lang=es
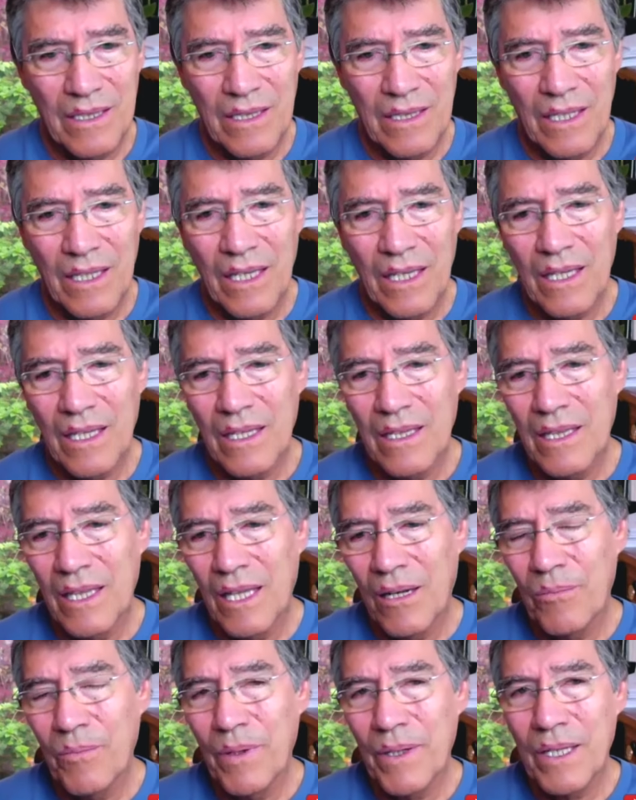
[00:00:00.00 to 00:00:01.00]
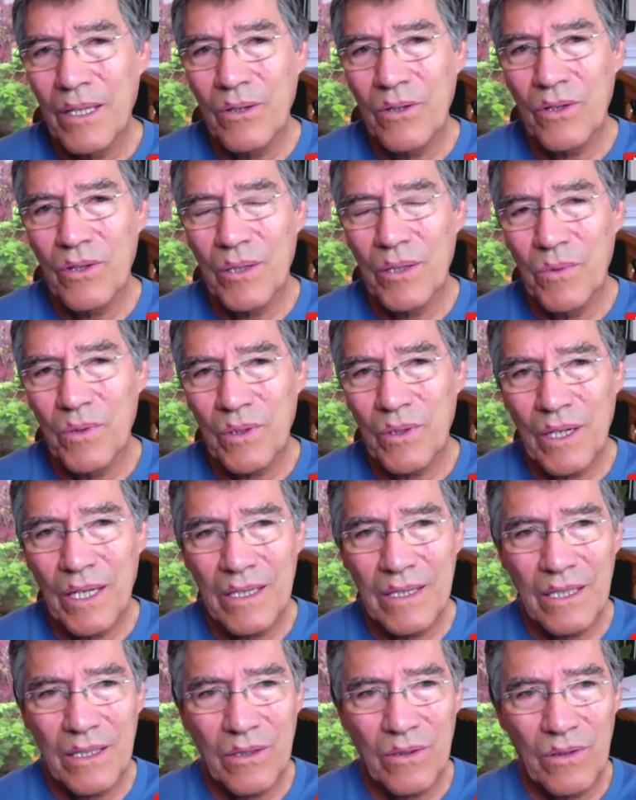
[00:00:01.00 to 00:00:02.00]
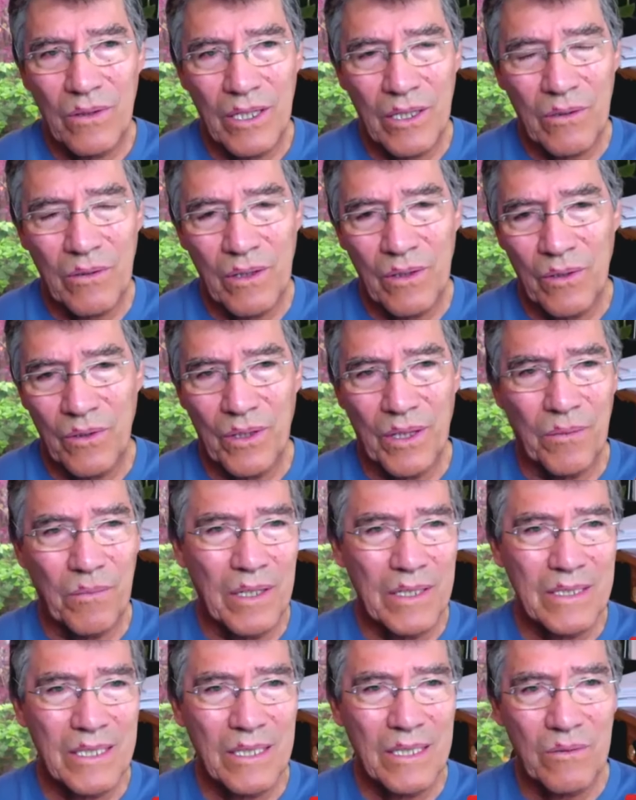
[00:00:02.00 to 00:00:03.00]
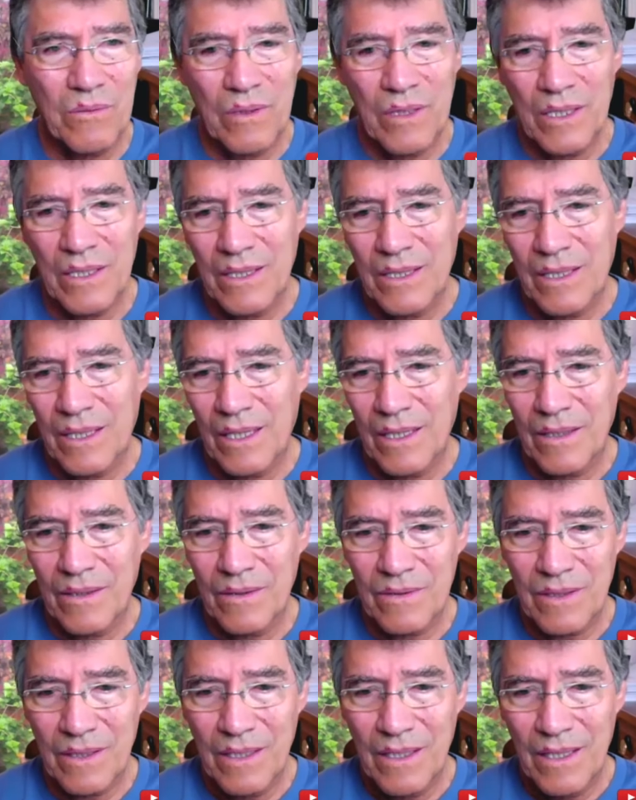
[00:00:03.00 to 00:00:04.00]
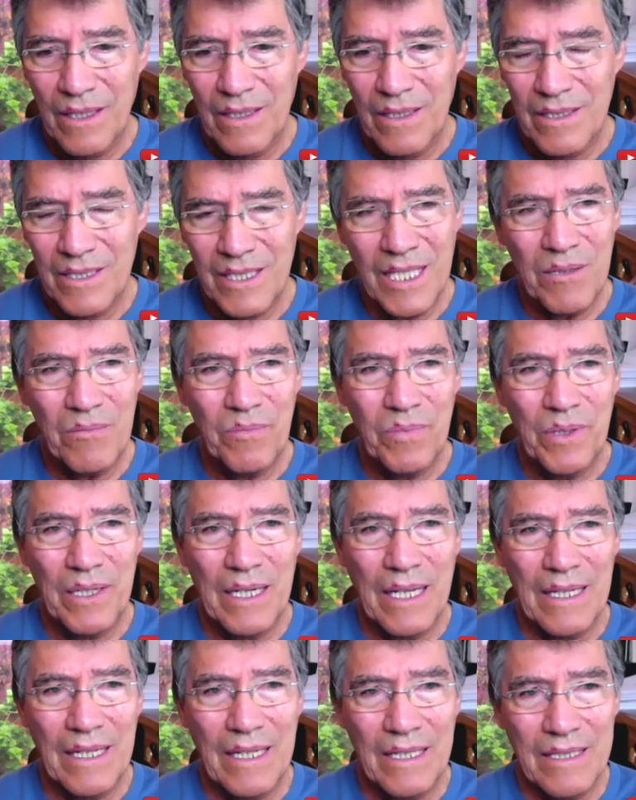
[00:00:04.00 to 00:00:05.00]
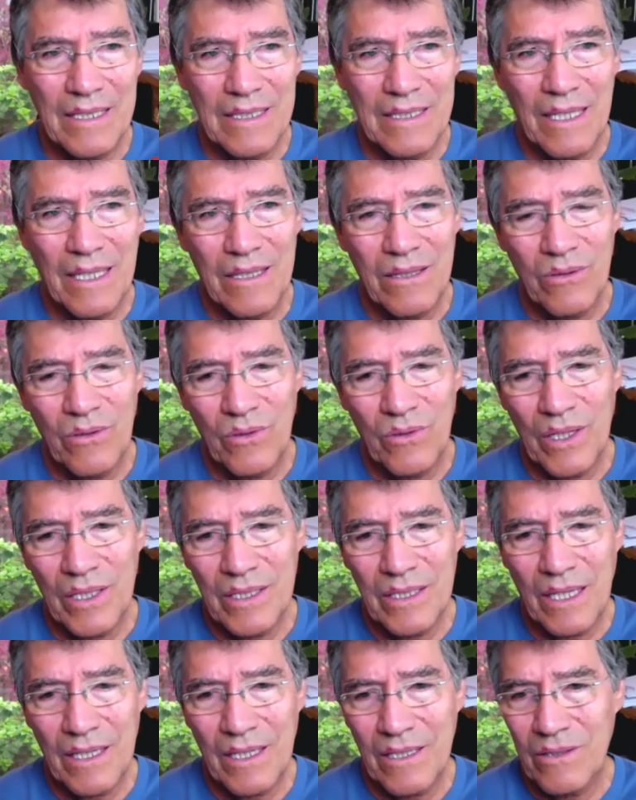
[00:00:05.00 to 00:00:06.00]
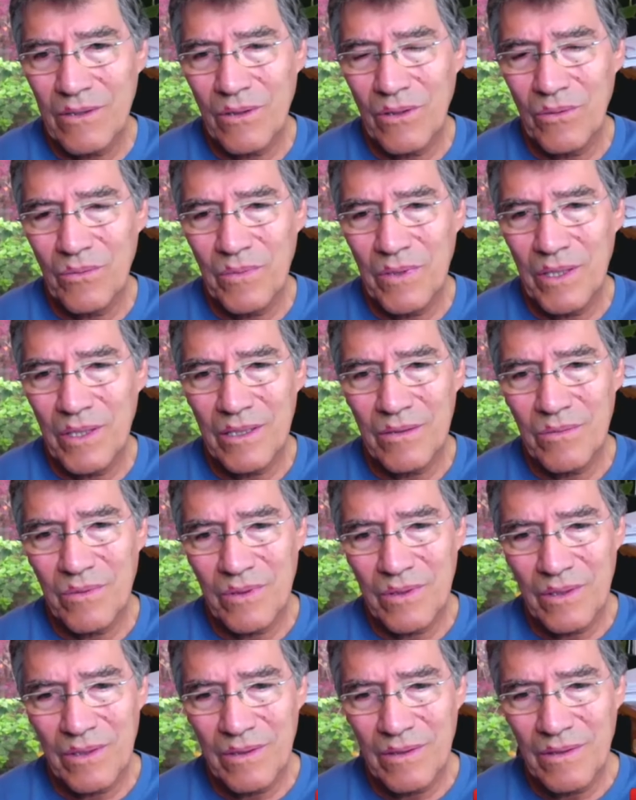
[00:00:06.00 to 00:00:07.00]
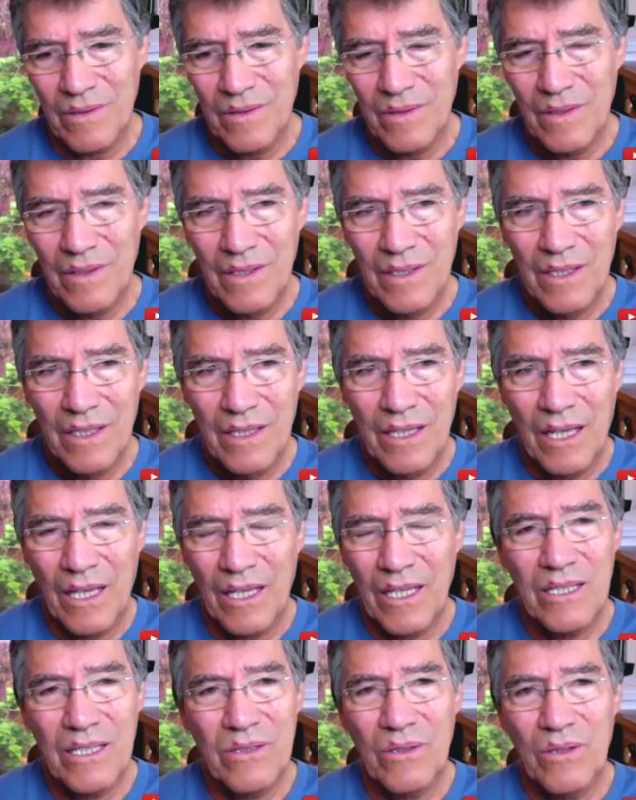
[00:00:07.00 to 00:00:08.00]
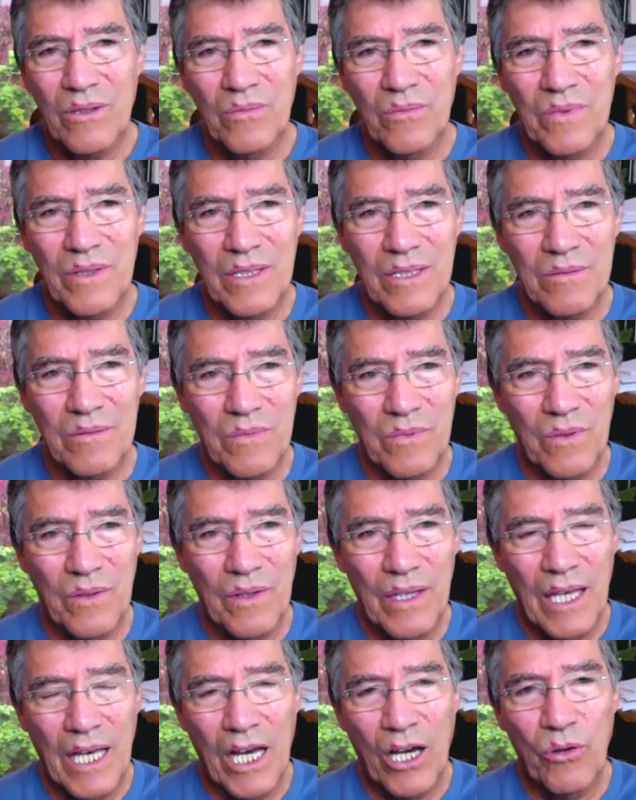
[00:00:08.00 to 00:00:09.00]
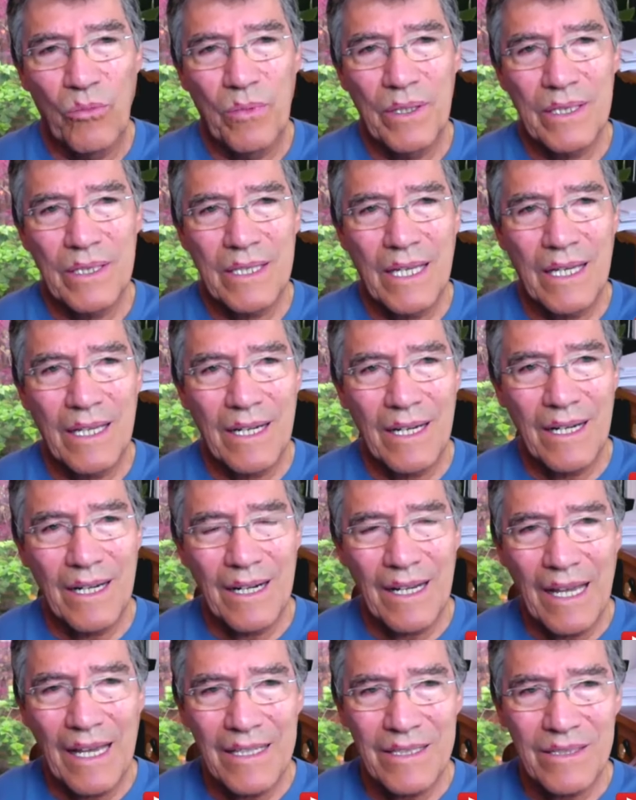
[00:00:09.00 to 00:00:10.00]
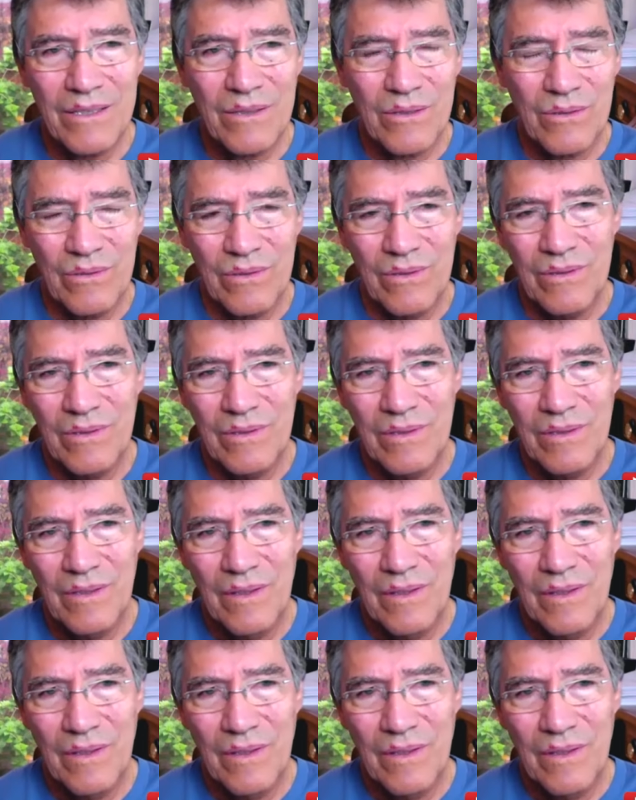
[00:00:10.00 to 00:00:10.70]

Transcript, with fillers: del periodo democrático del Ecuador, de más de 40 años, siempre las legislaturas han hecho lo mismo. Ha Han hecho lo mismo. Aumentar el gasto,